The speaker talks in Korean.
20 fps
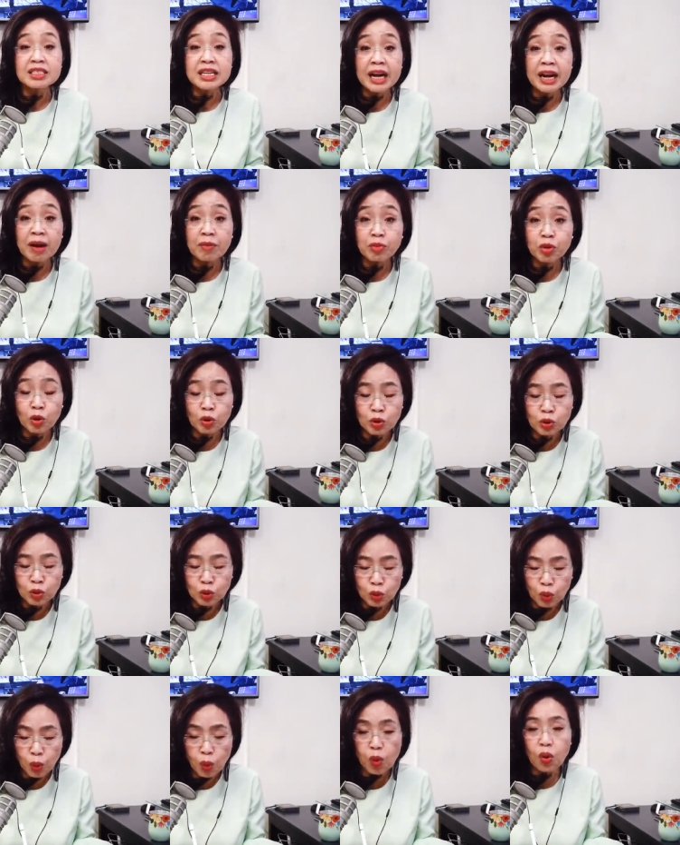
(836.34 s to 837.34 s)
그 사람도
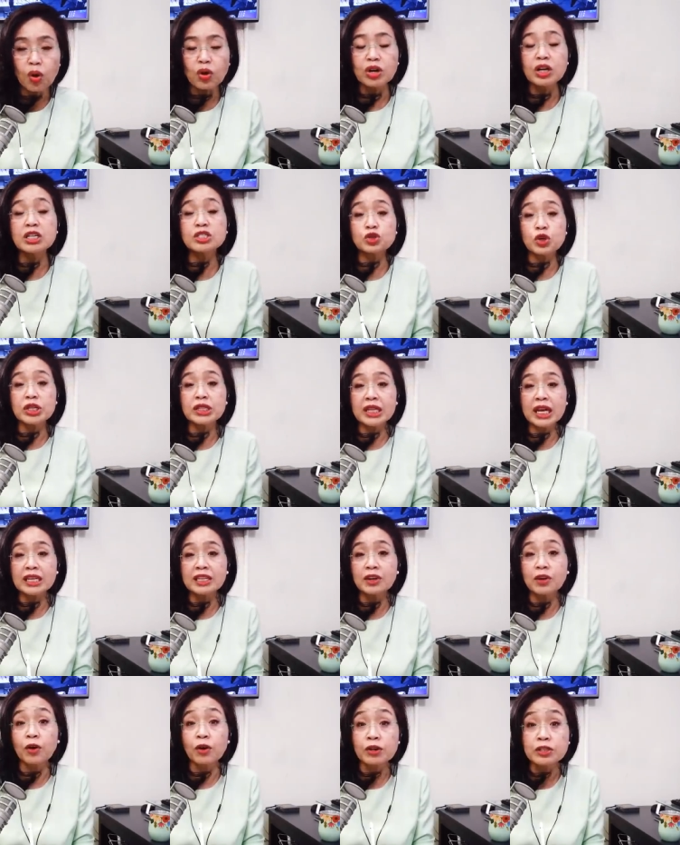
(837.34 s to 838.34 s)
또 걸릴 수
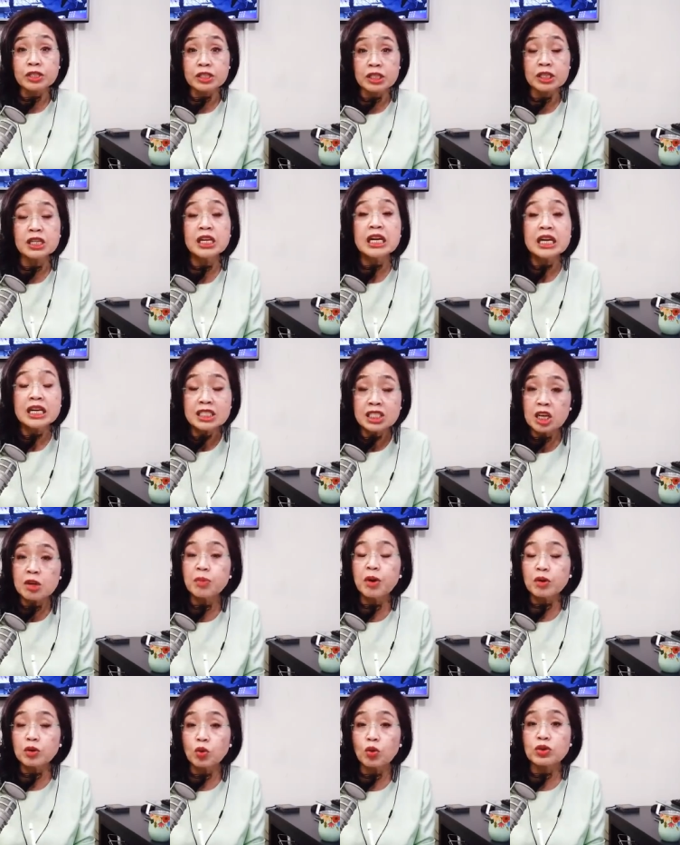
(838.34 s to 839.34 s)
있다는 것을
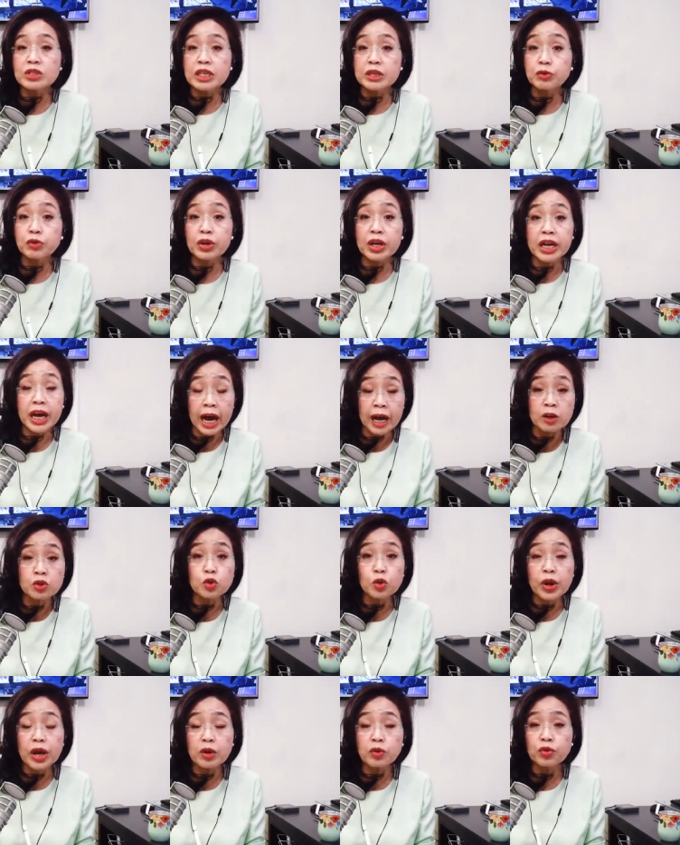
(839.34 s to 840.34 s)
질병통제국이
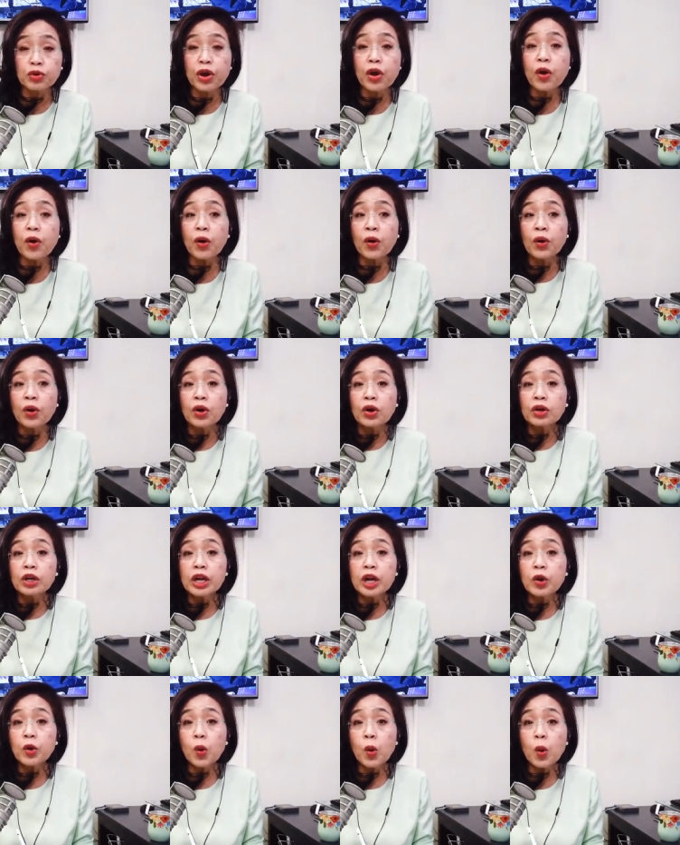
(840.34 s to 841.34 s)
강조를 했고요.
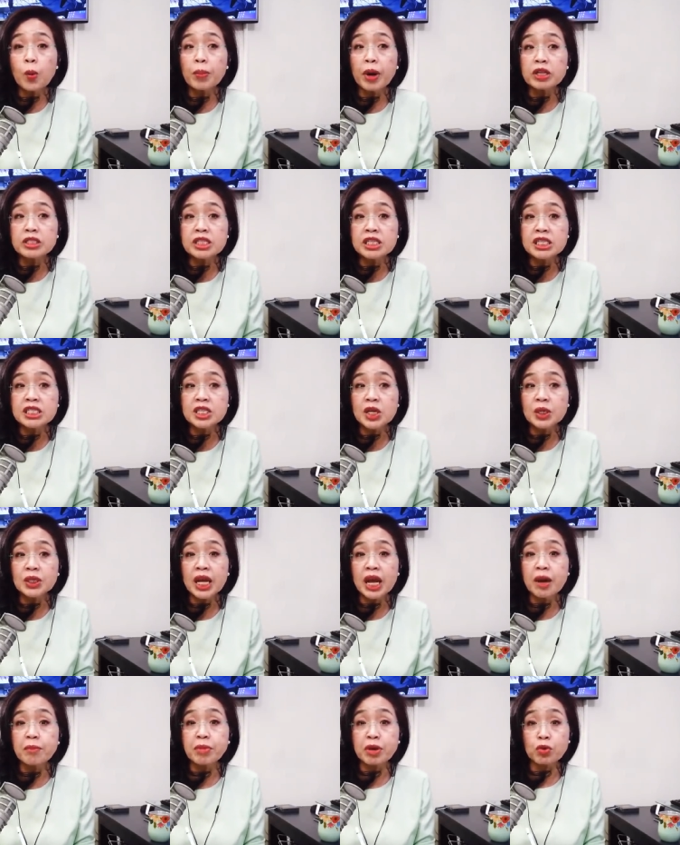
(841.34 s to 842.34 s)
그리고 며칠
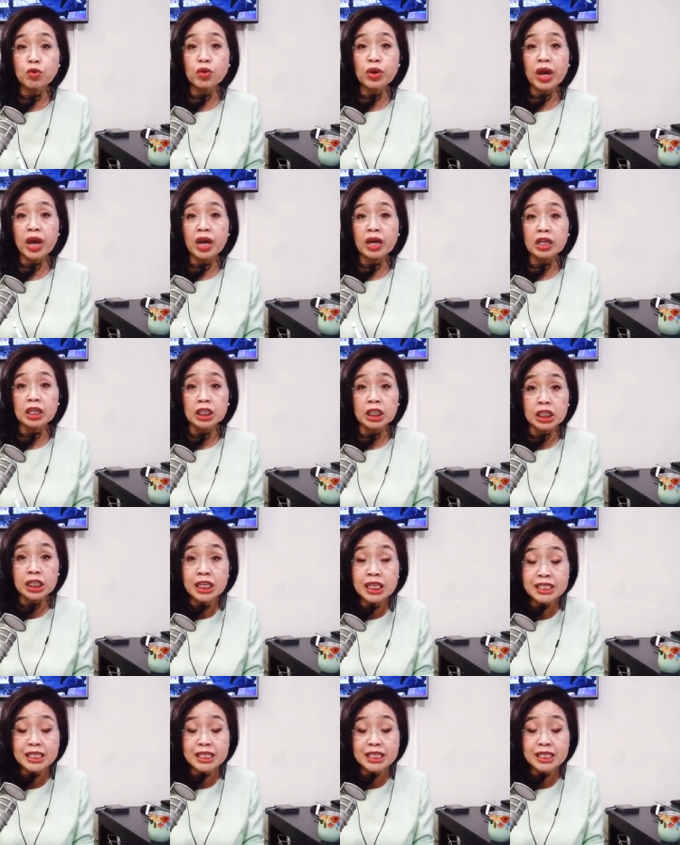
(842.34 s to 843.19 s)
전에 미국의 그